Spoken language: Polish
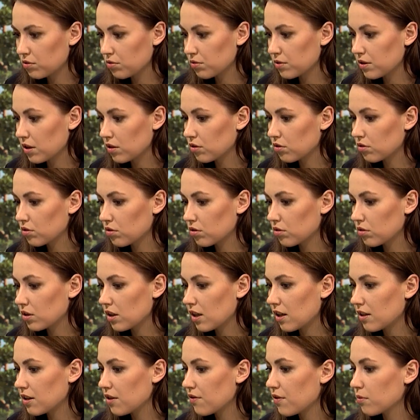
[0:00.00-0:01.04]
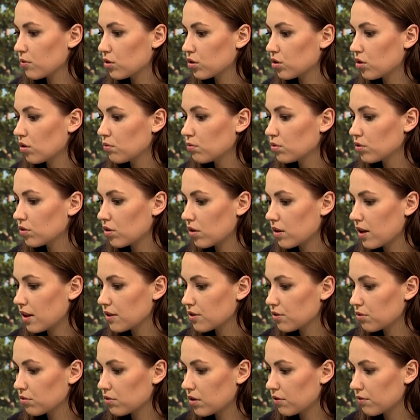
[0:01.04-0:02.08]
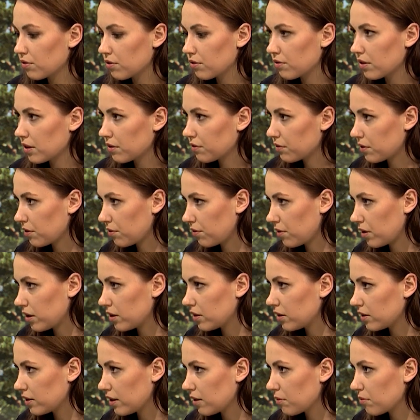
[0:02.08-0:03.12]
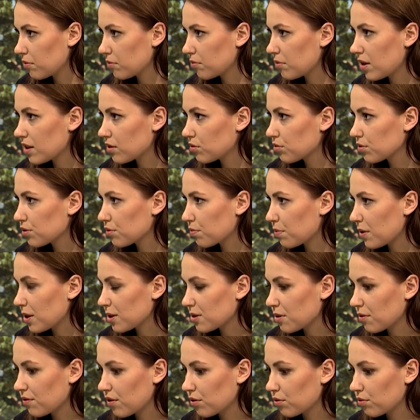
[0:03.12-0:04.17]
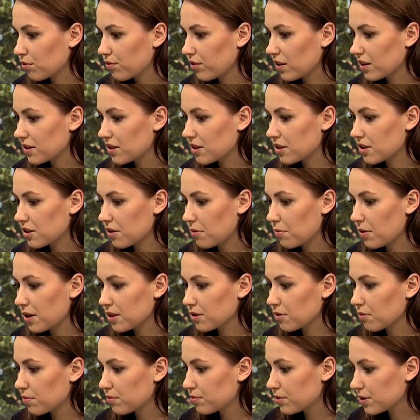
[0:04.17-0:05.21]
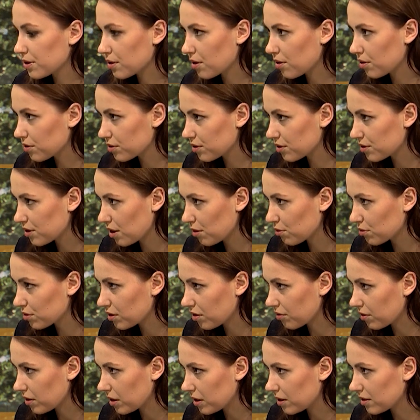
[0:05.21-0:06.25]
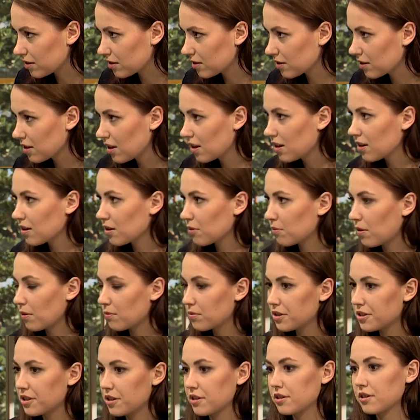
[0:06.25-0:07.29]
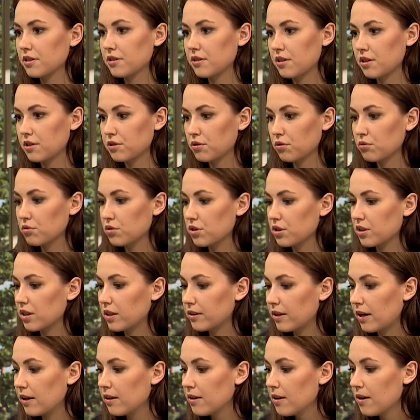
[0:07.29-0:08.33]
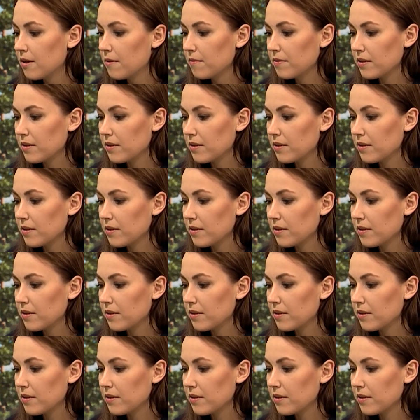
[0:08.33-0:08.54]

Markusa, no to ja nie wiem, kto mu doradził ten wywiad w tvn tak? Markus mhm. pracował faktycznie bardzo blisko oddziału TVN, chyba bliżej się zresztą już nie da,